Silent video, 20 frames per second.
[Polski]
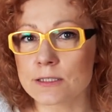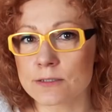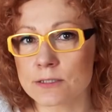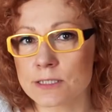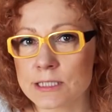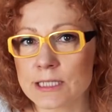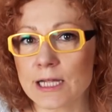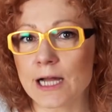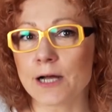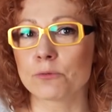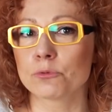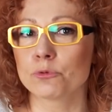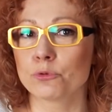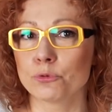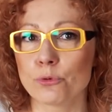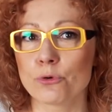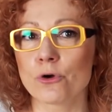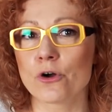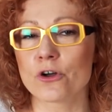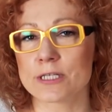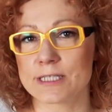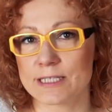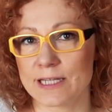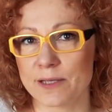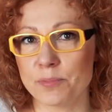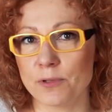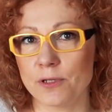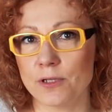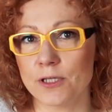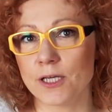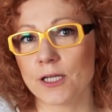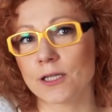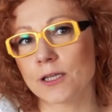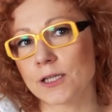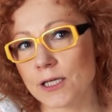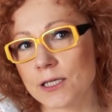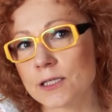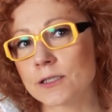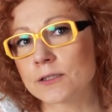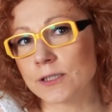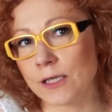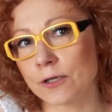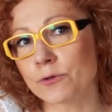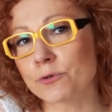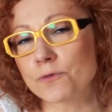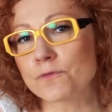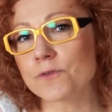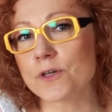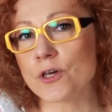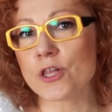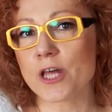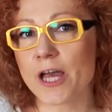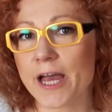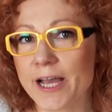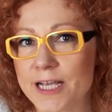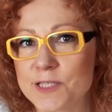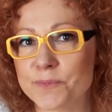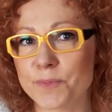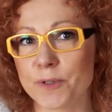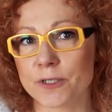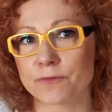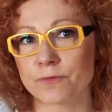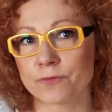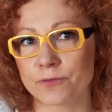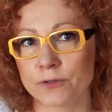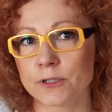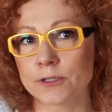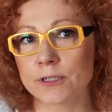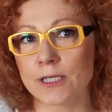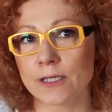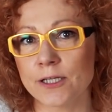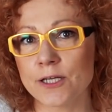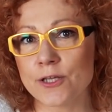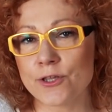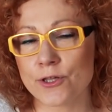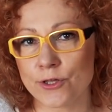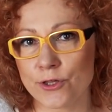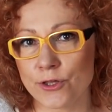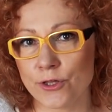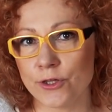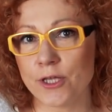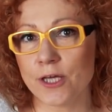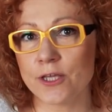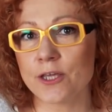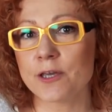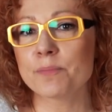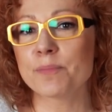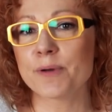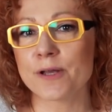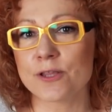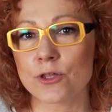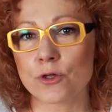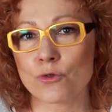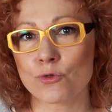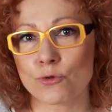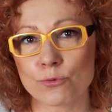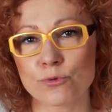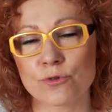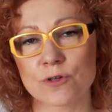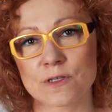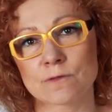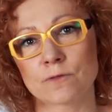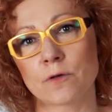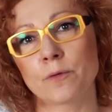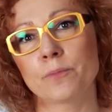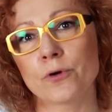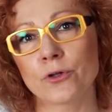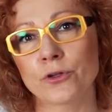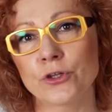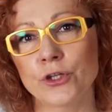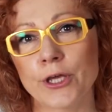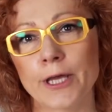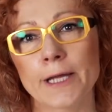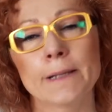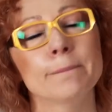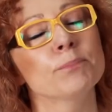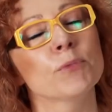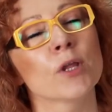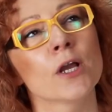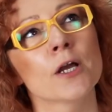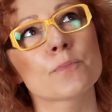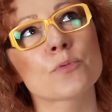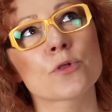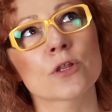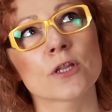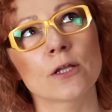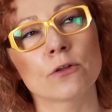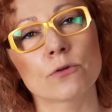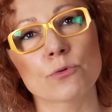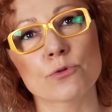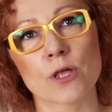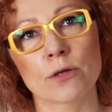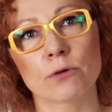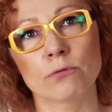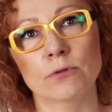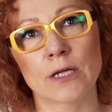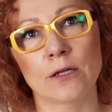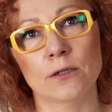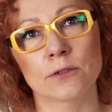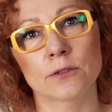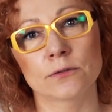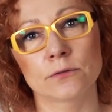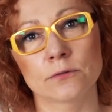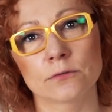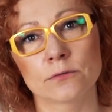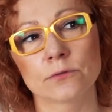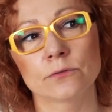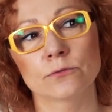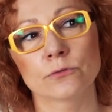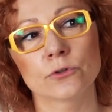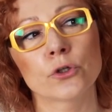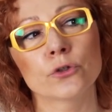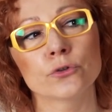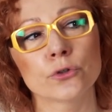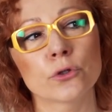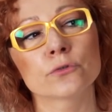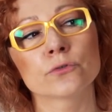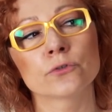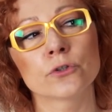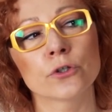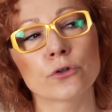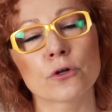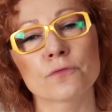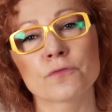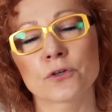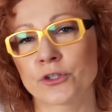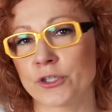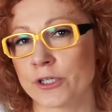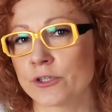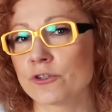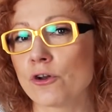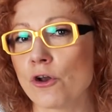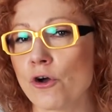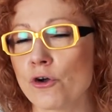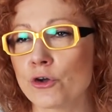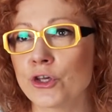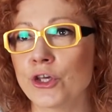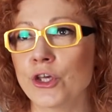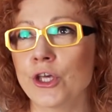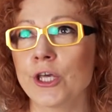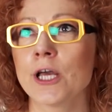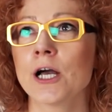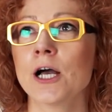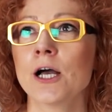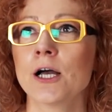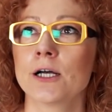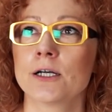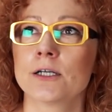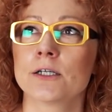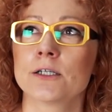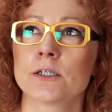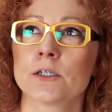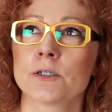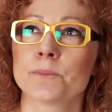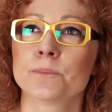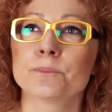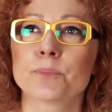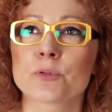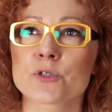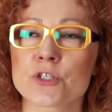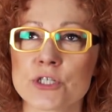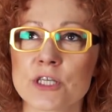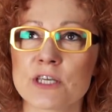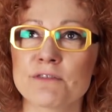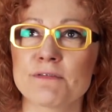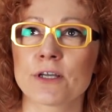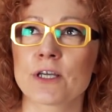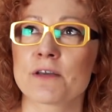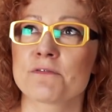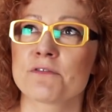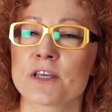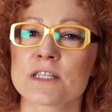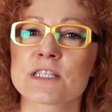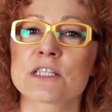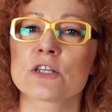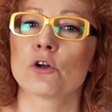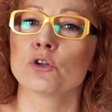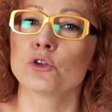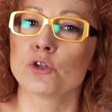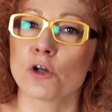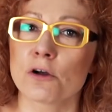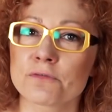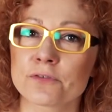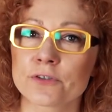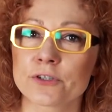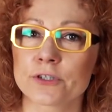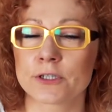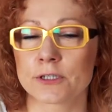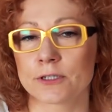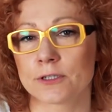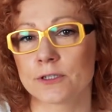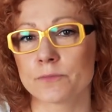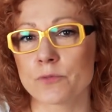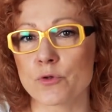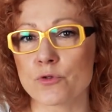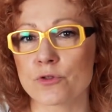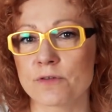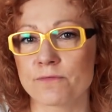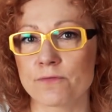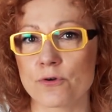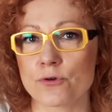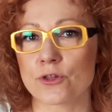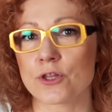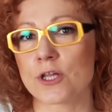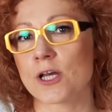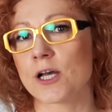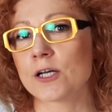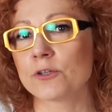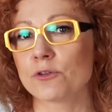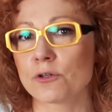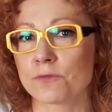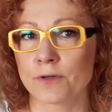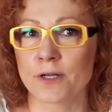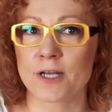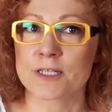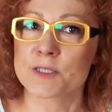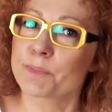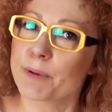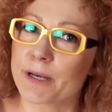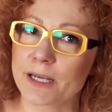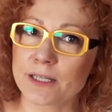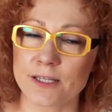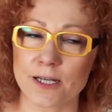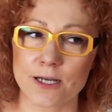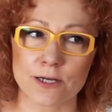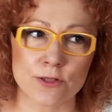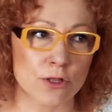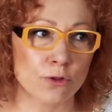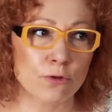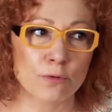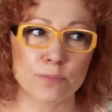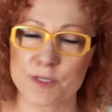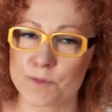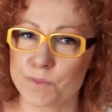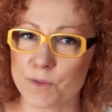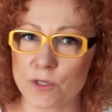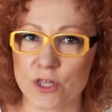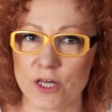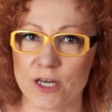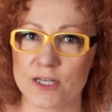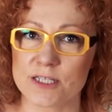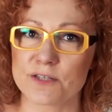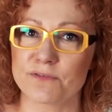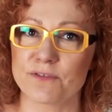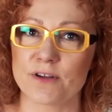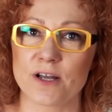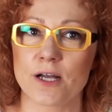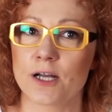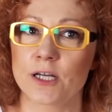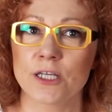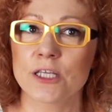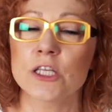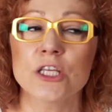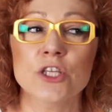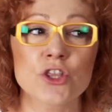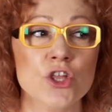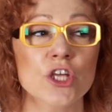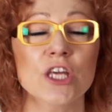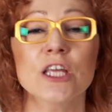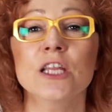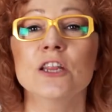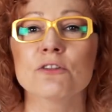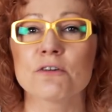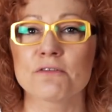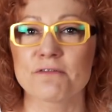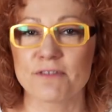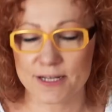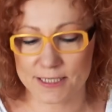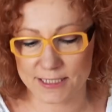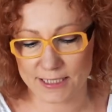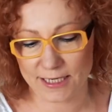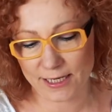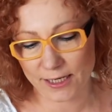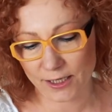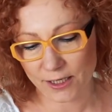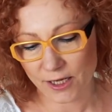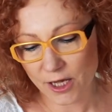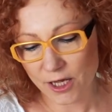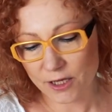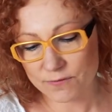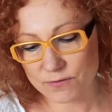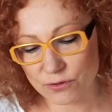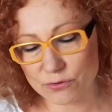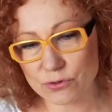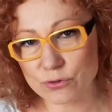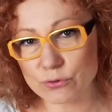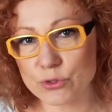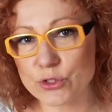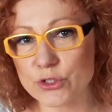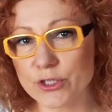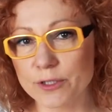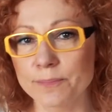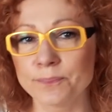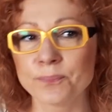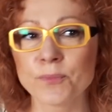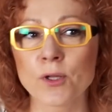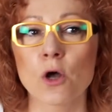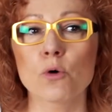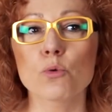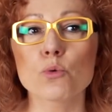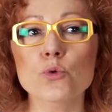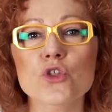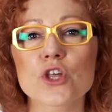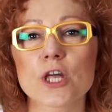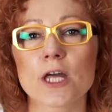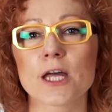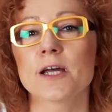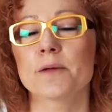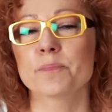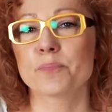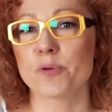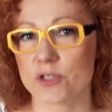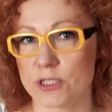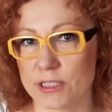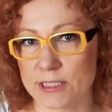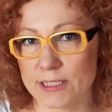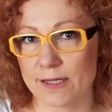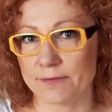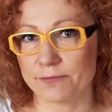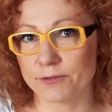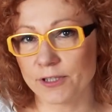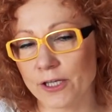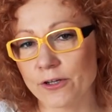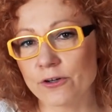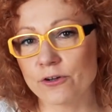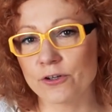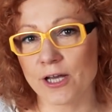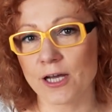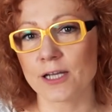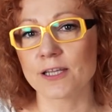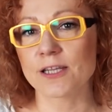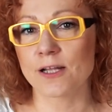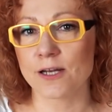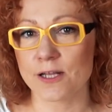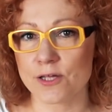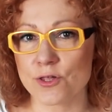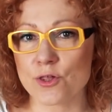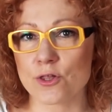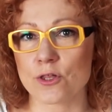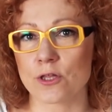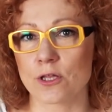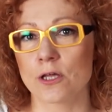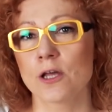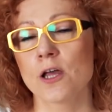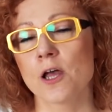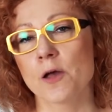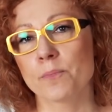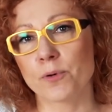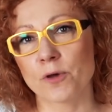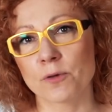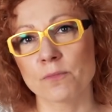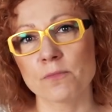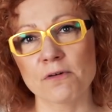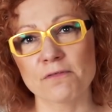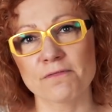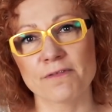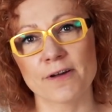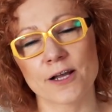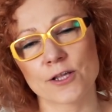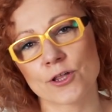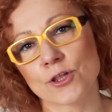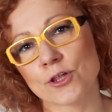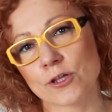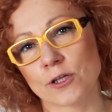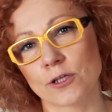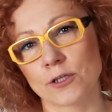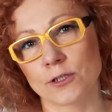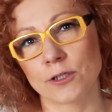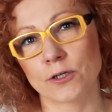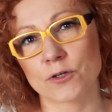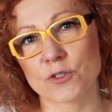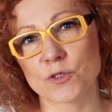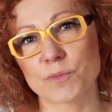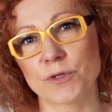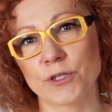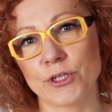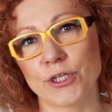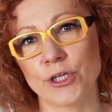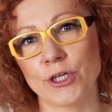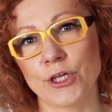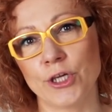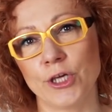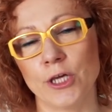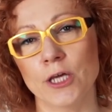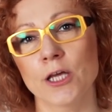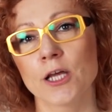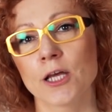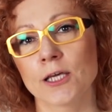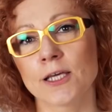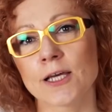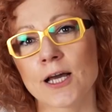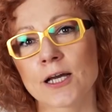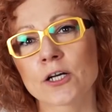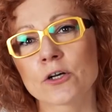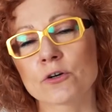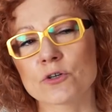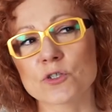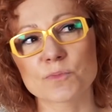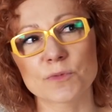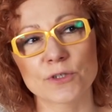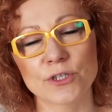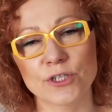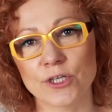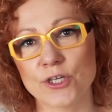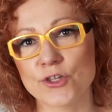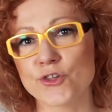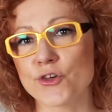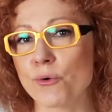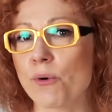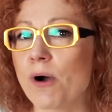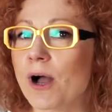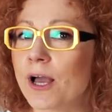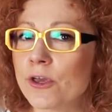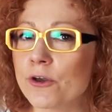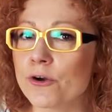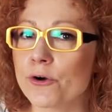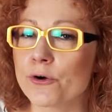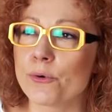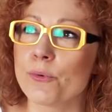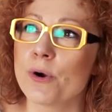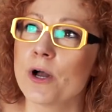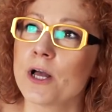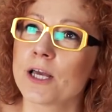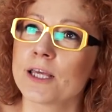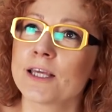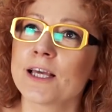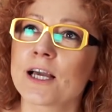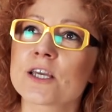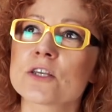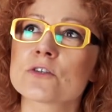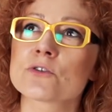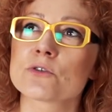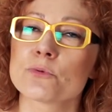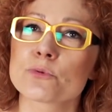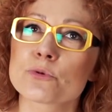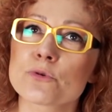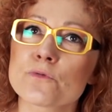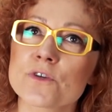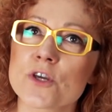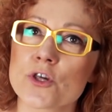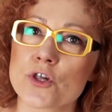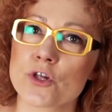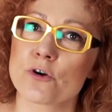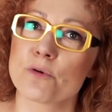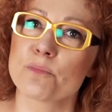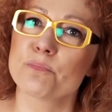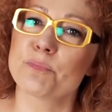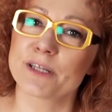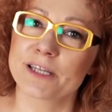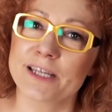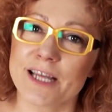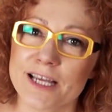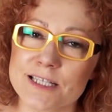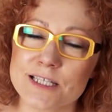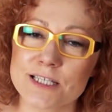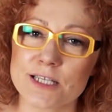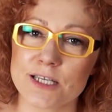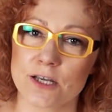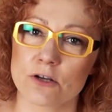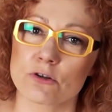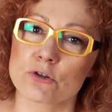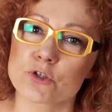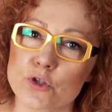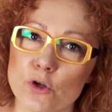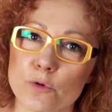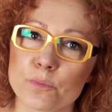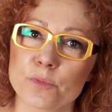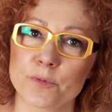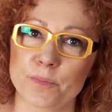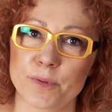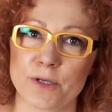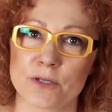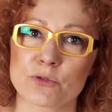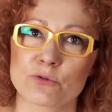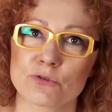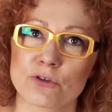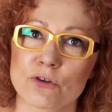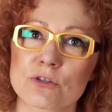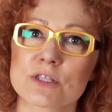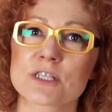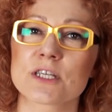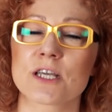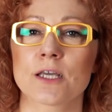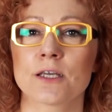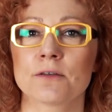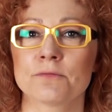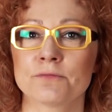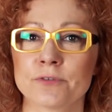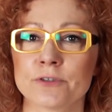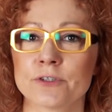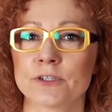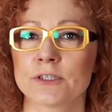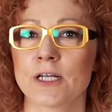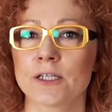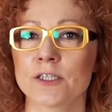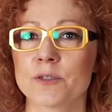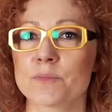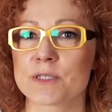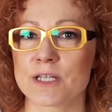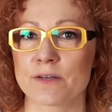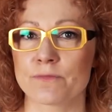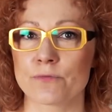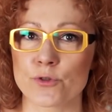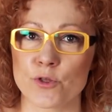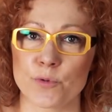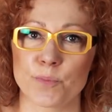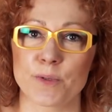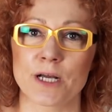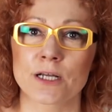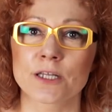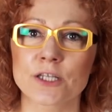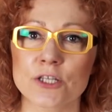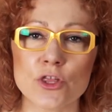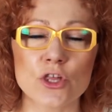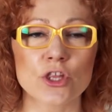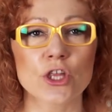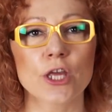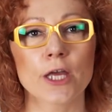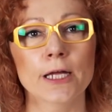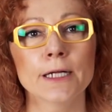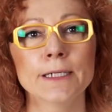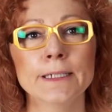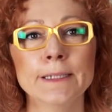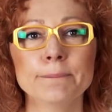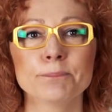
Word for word: stał długo i stabilnie, tak, tak również ekspert w danej dziedzinie nie będzie czuł się swobodnie przy nadążaniu na, e, do, no, do nowych technologii, e, pozyskiwania wiedzy o nowych możliwościach, nowych aspektach, czy to bezpieczeństwa, czy innowacjach. W związku z tym uczę podstaw, tego jak należy pojmować Y, kosmetyki, jak kosmetyki działają, jakie są również kompetencje osoby pracującej w danym zawodzie praktycznie